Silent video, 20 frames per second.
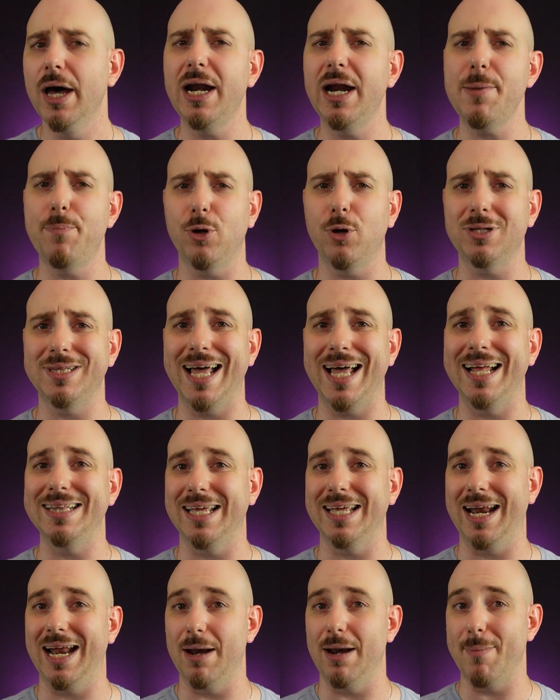
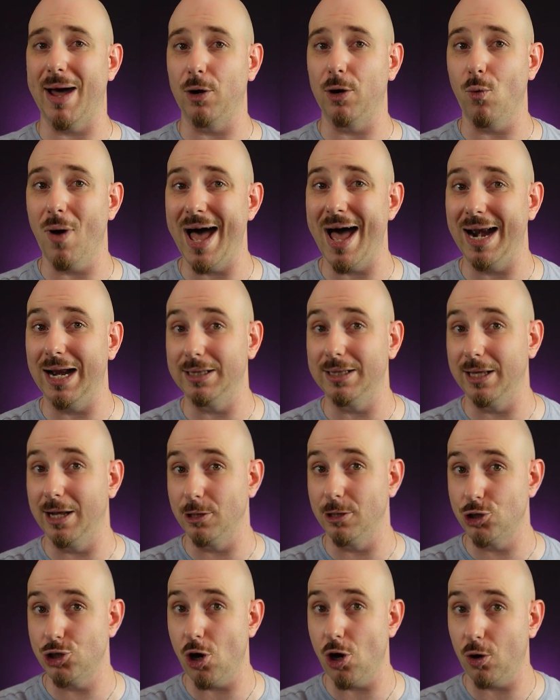riportate nel manuale
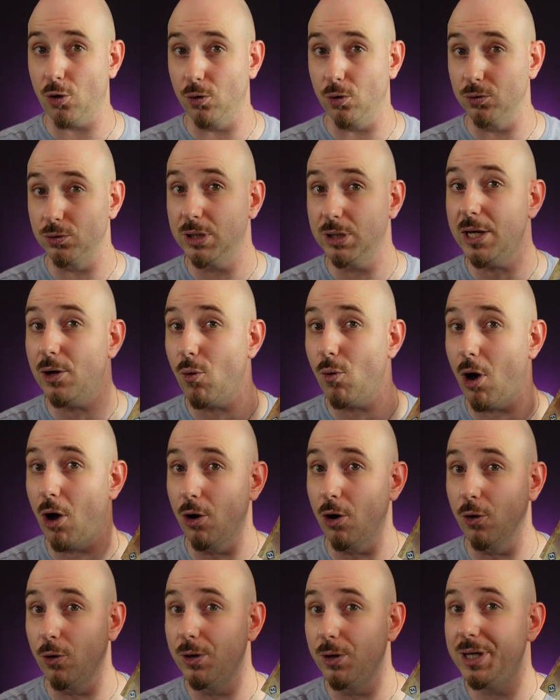del gioco di
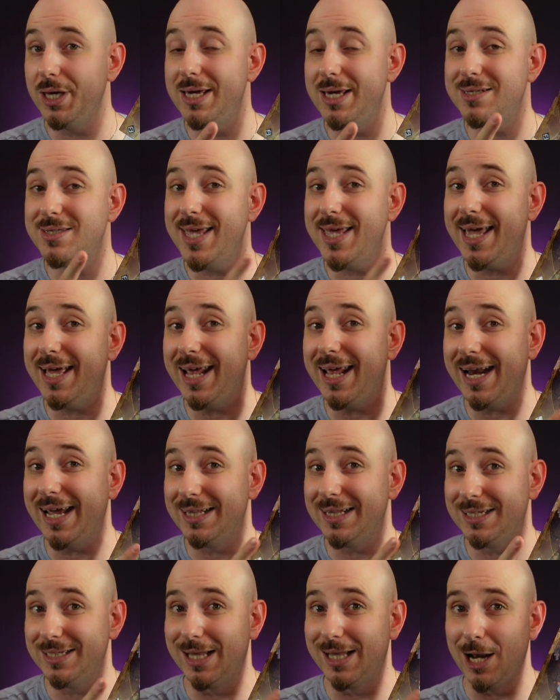ruolo I
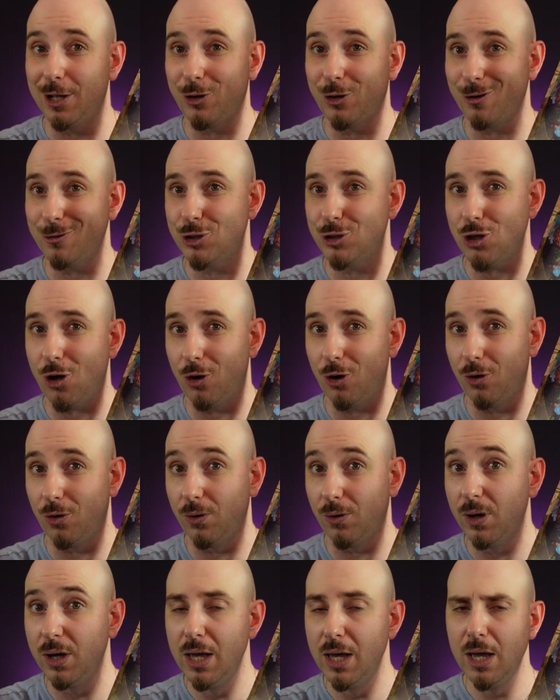segreti del
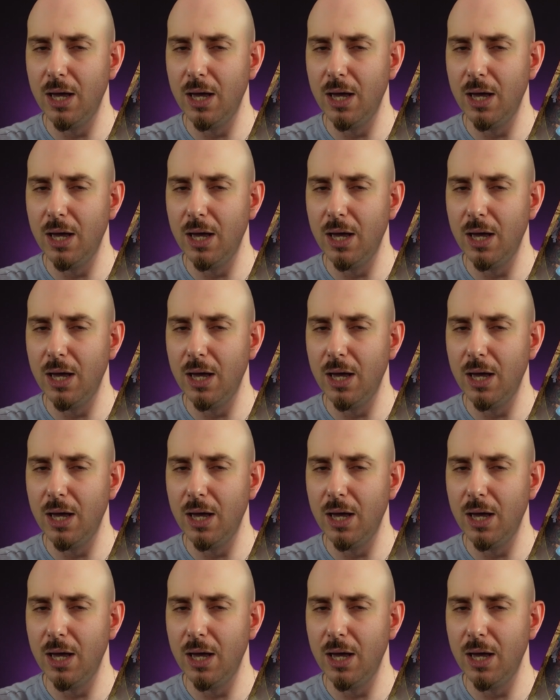crogiolo.